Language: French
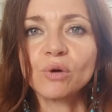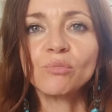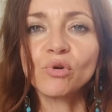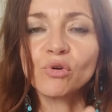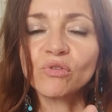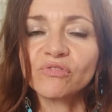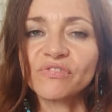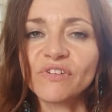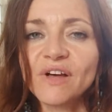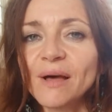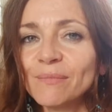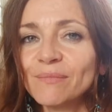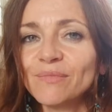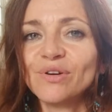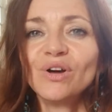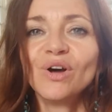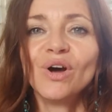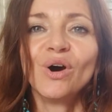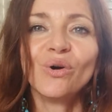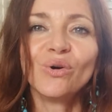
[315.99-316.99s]
hommes qu'aux
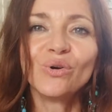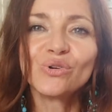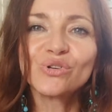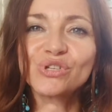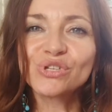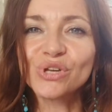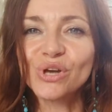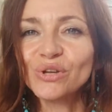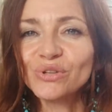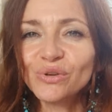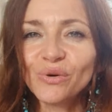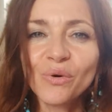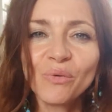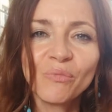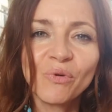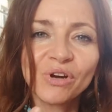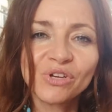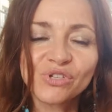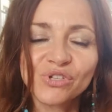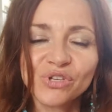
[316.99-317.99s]
femmes, aux jeunes, aux
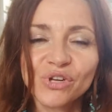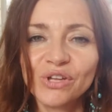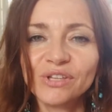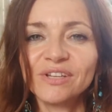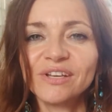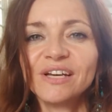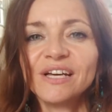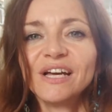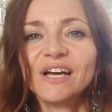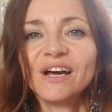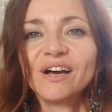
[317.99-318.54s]
moins jeunes.